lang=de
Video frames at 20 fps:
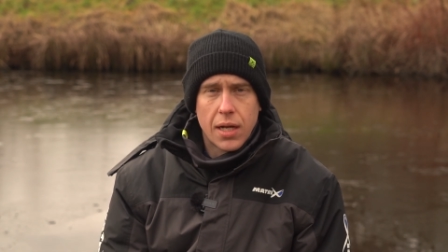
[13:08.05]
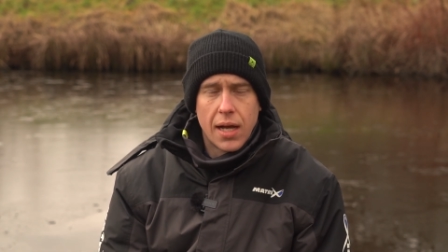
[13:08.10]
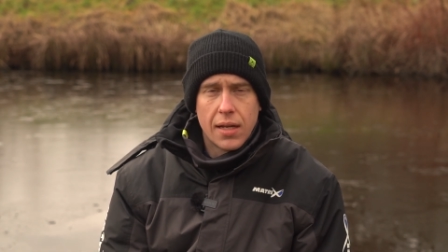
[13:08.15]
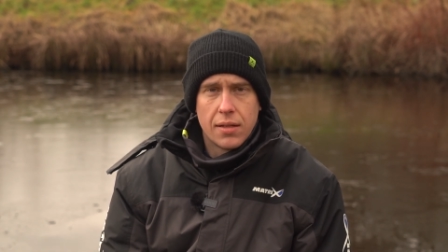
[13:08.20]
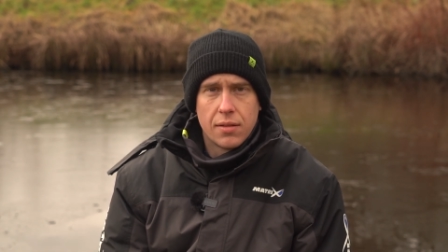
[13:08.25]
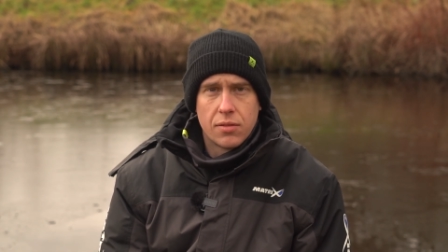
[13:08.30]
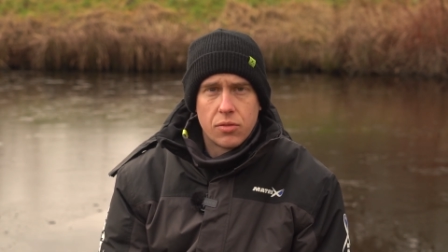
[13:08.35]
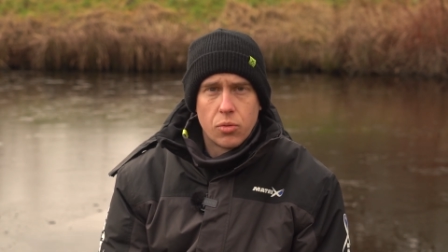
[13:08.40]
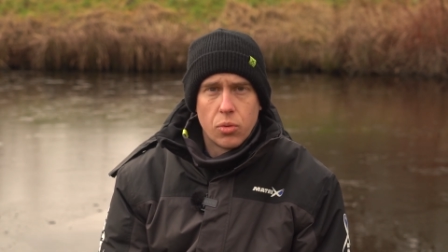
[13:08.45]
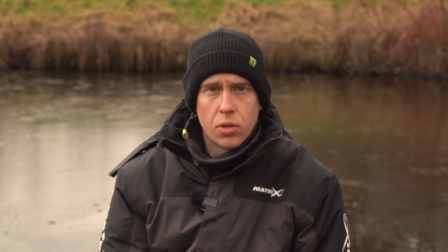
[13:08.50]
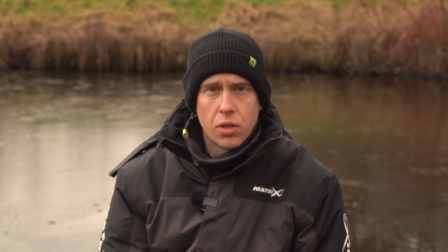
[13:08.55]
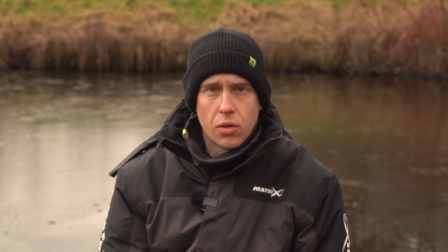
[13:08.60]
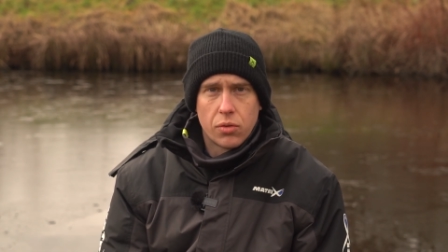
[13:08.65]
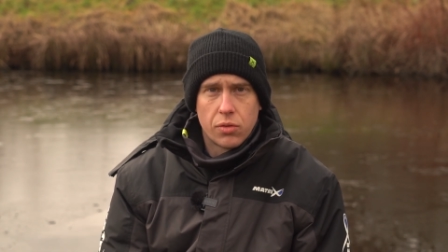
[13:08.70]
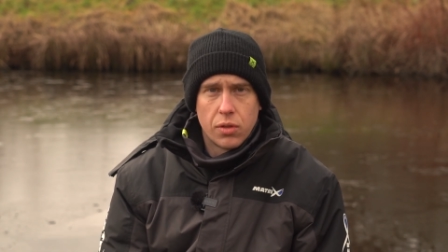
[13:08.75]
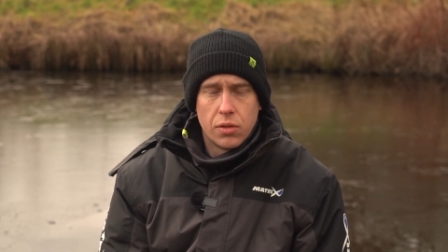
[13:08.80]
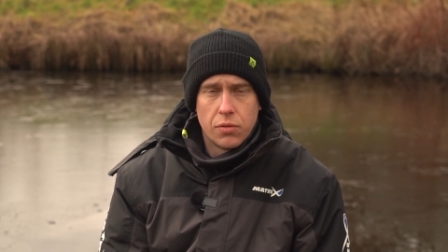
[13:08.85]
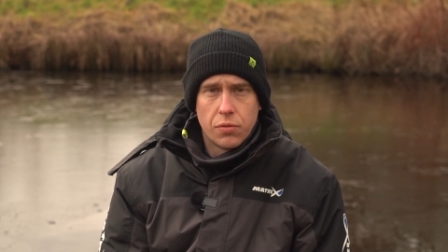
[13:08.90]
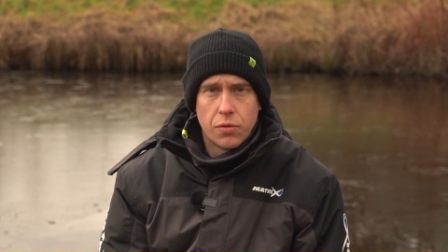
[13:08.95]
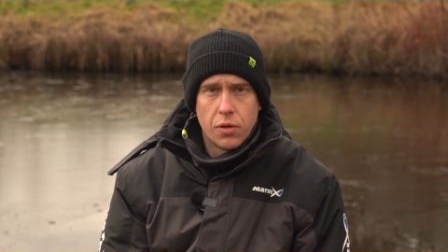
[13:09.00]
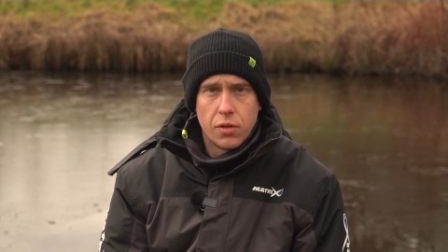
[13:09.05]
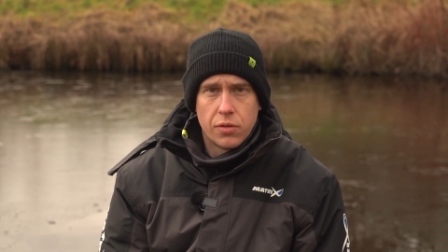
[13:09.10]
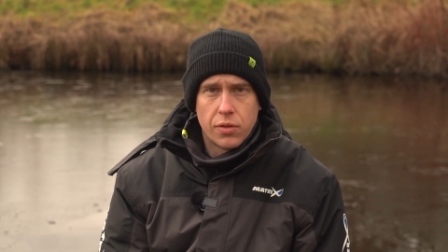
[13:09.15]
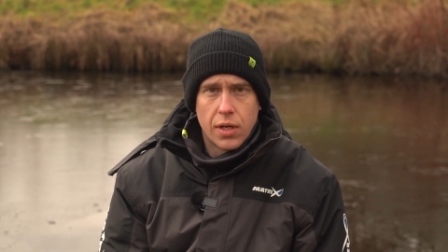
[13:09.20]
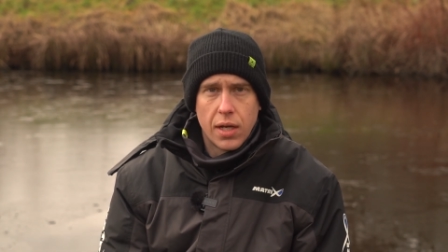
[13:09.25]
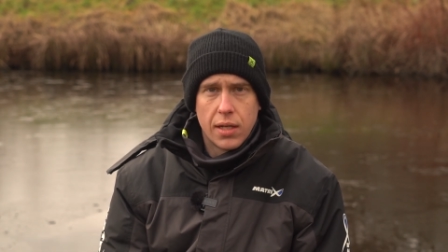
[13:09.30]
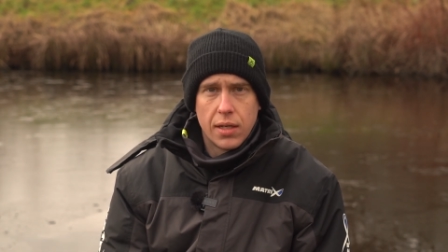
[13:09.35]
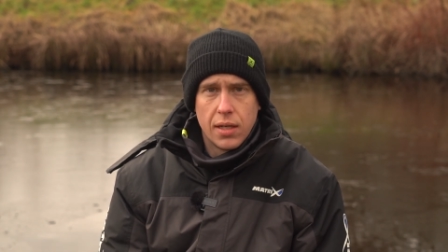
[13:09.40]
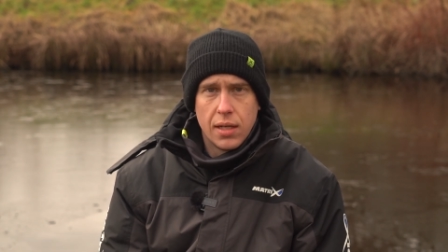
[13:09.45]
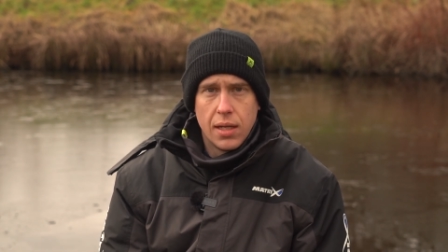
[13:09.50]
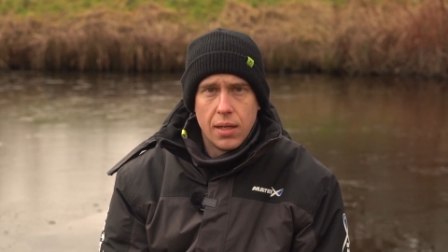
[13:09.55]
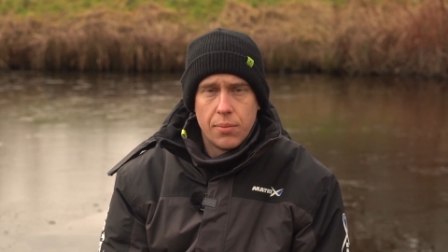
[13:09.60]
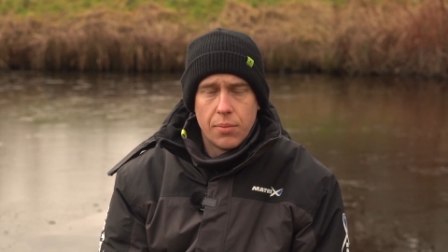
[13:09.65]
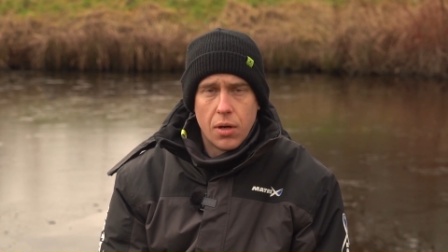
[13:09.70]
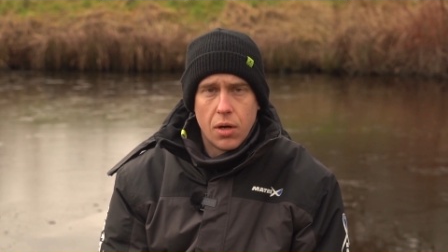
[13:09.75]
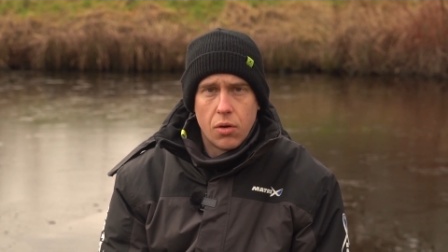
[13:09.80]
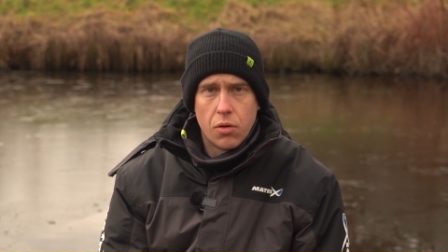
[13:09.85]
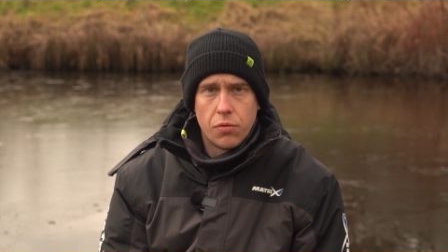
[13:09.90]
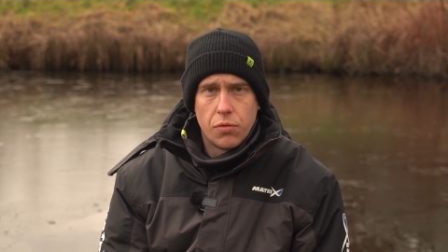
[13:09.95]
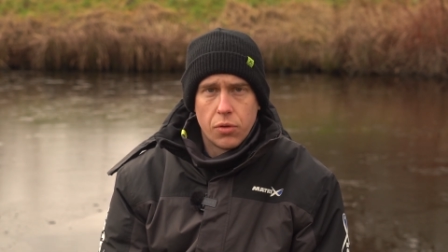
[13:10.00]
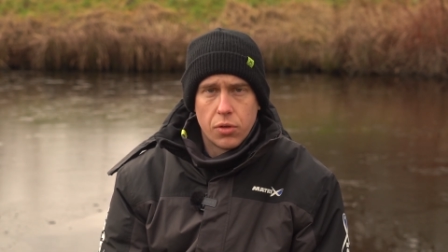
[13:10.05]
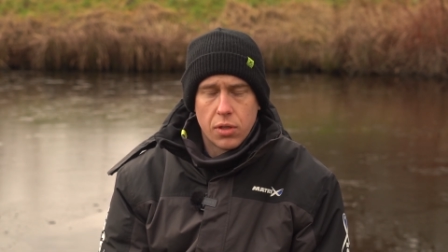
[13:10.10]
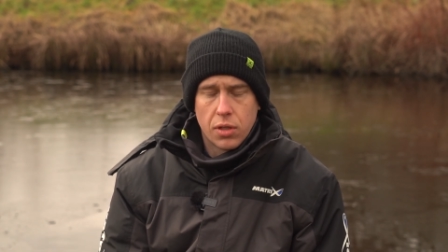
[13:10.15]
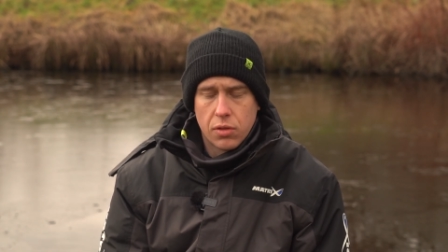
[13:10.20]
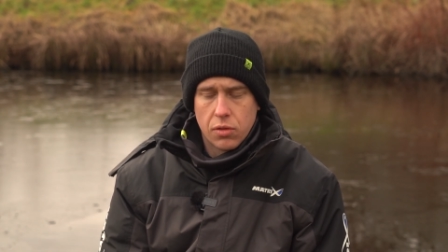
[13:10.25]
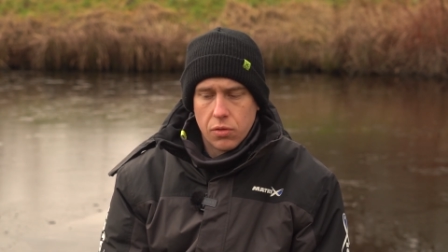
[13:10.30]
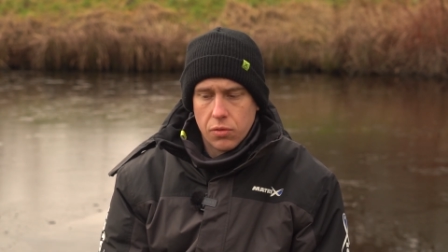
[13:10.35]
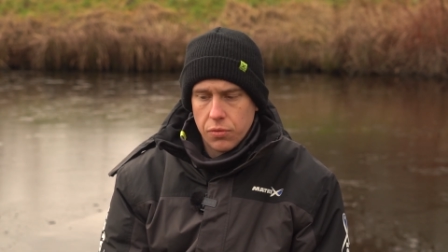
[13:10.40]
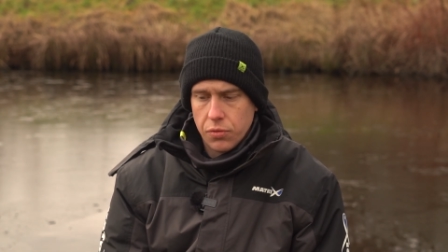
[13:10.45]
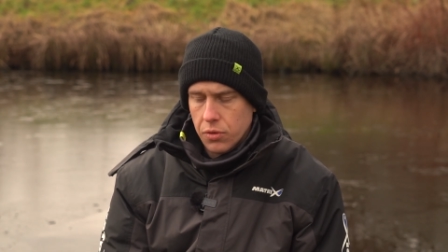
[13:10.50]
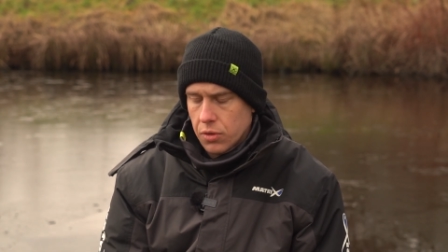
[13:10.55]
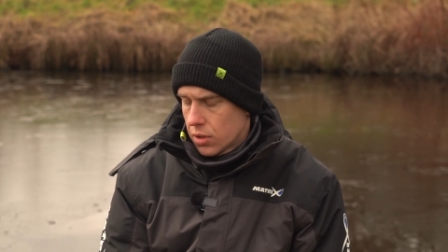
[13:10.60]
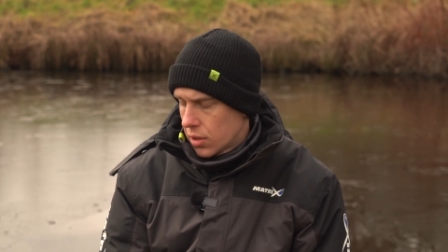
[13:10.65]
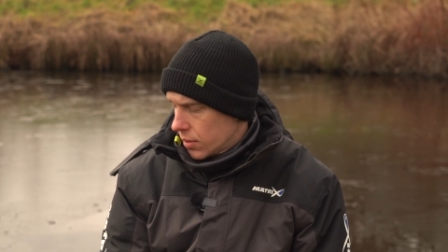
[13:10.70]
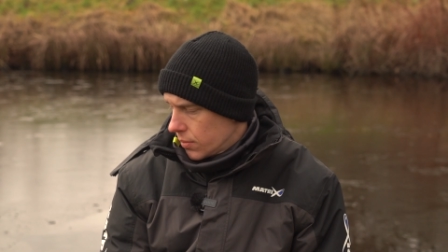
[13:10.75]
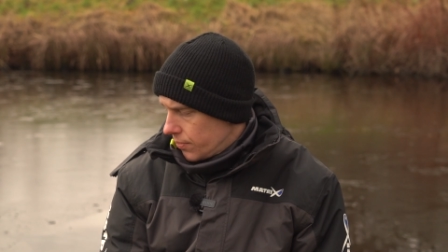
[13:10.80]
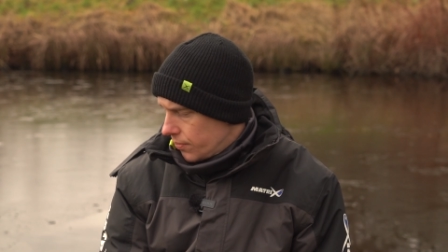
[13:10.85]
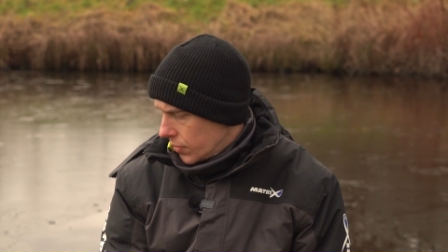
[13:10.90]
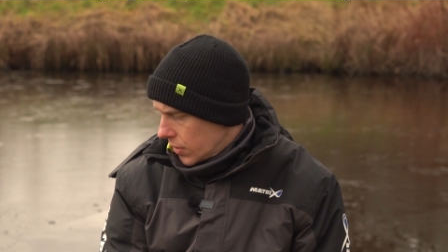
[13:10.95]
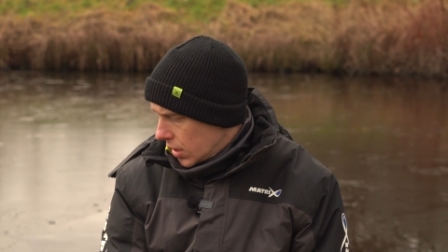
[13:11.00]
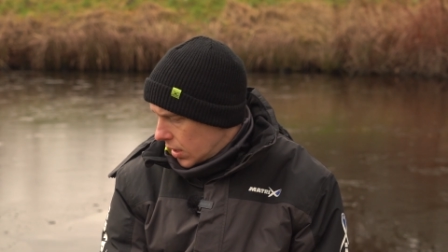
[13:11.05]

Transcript: kann es durchaus sinnvoll sein, eben auch Futter zu füttern.